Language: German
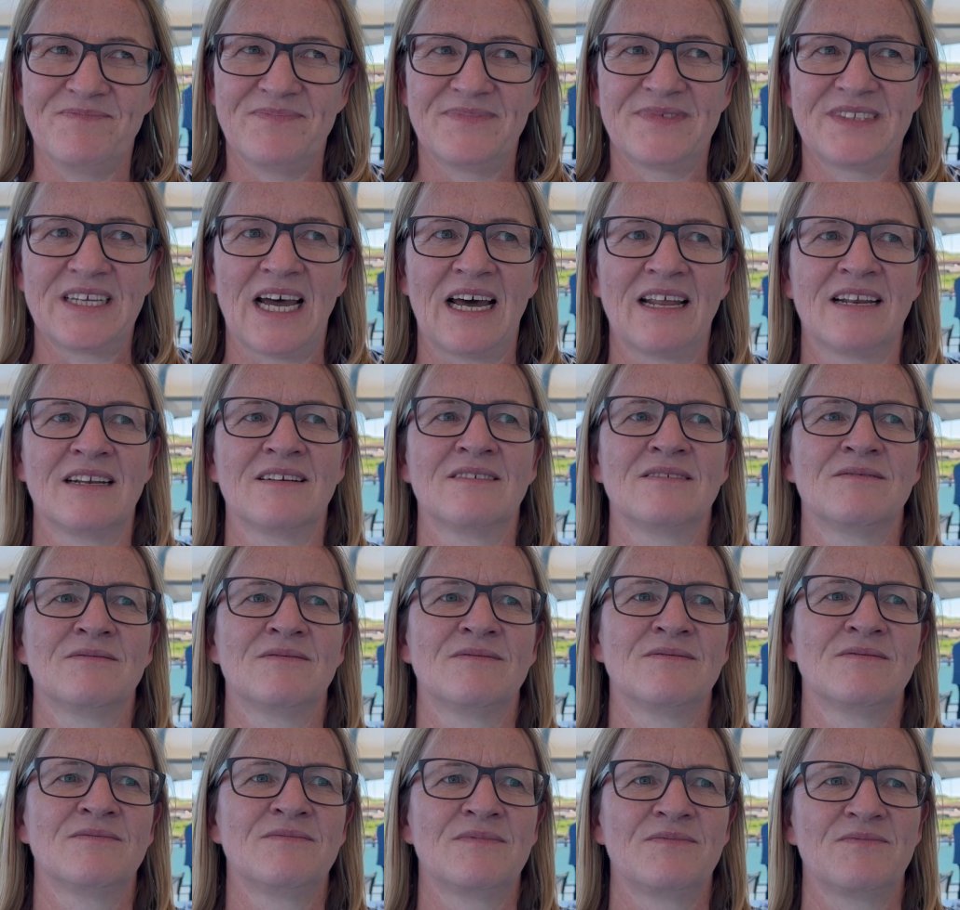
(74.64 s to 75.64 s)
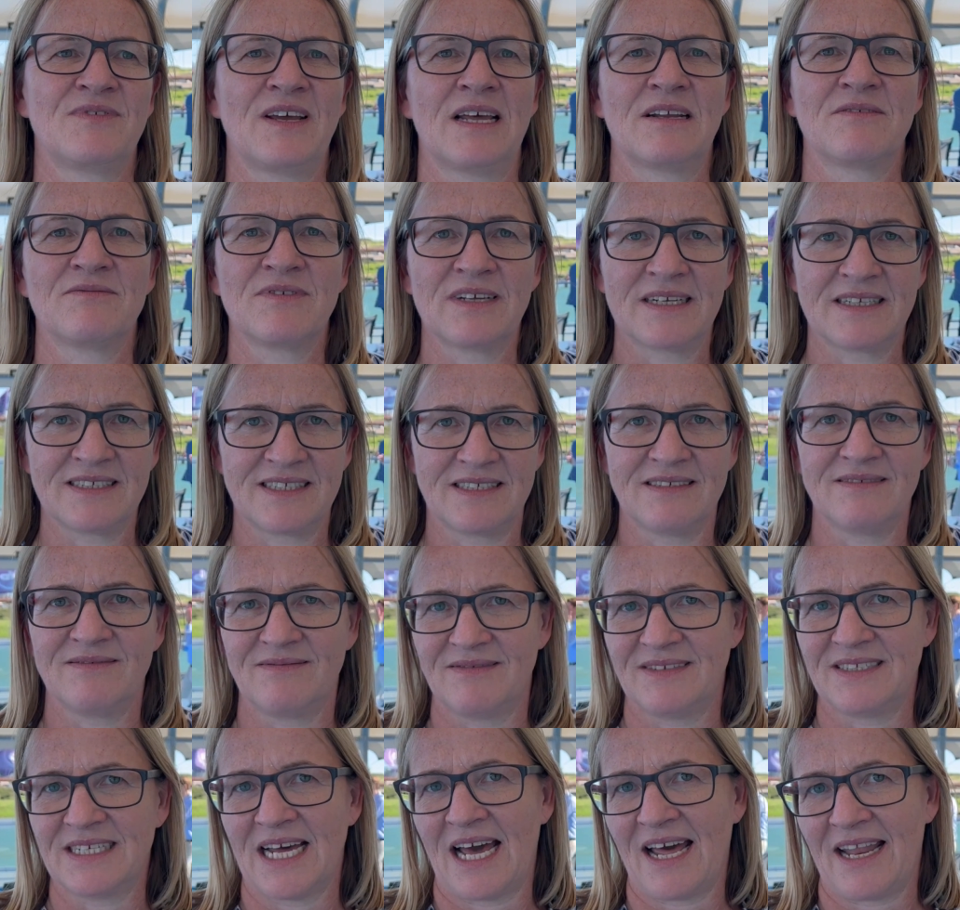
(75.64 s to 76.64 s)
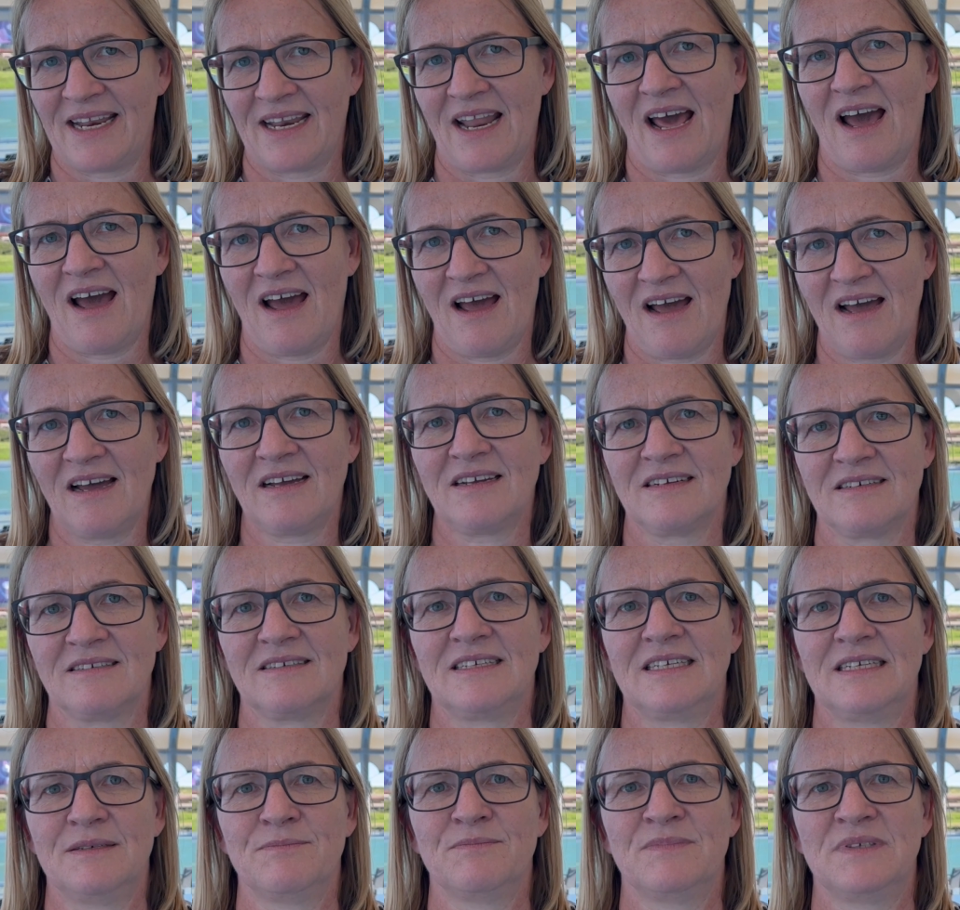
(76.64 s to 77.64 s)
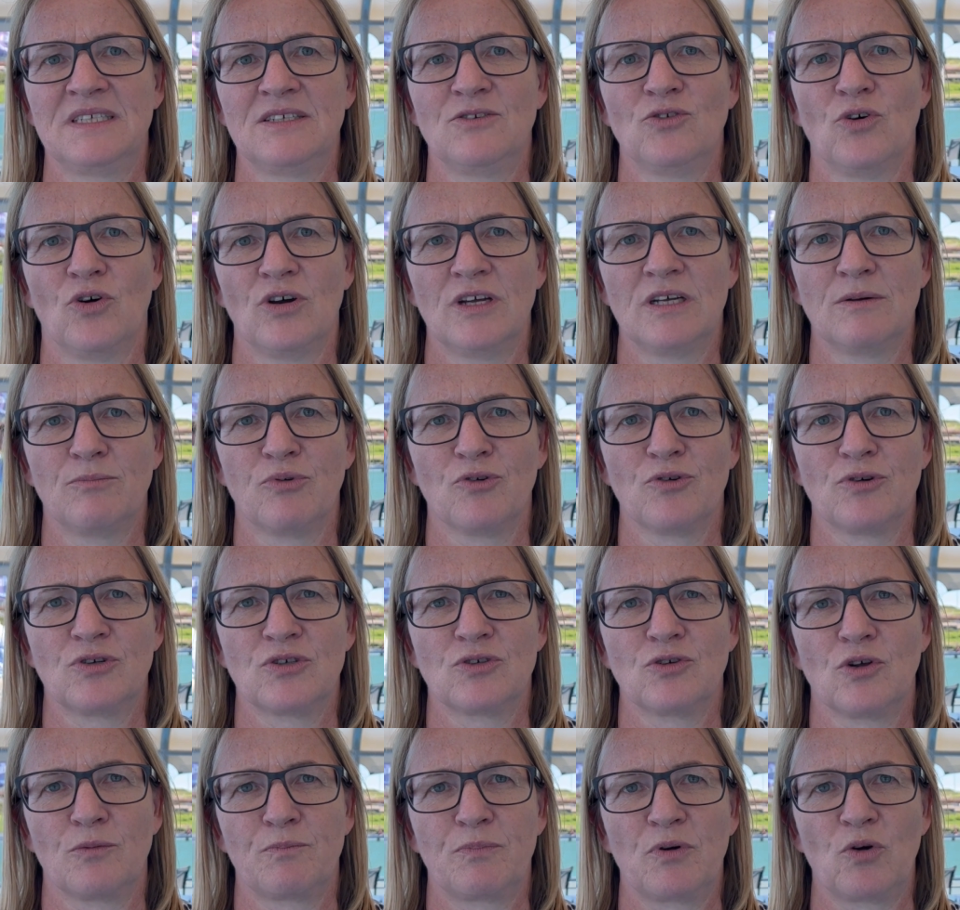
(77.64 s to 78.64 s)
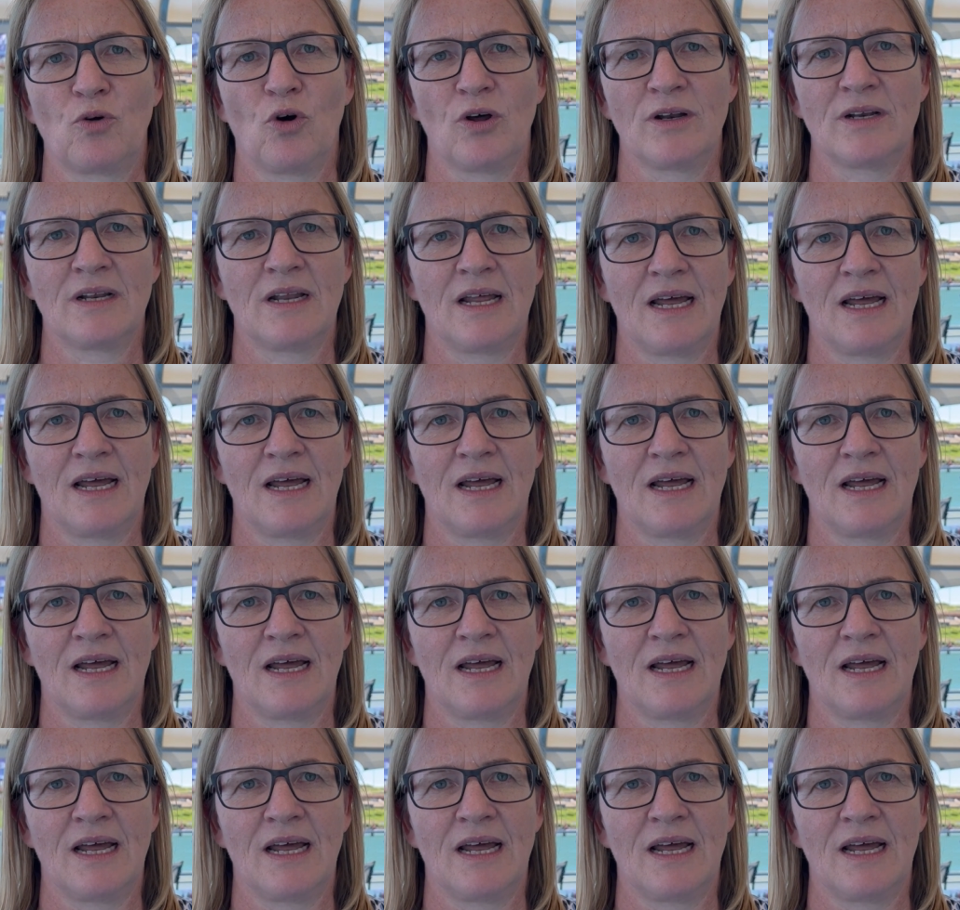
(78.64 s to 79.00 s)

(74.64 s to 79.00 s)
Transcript: dann werden wir danach eben die neue Brücke dort begonnen.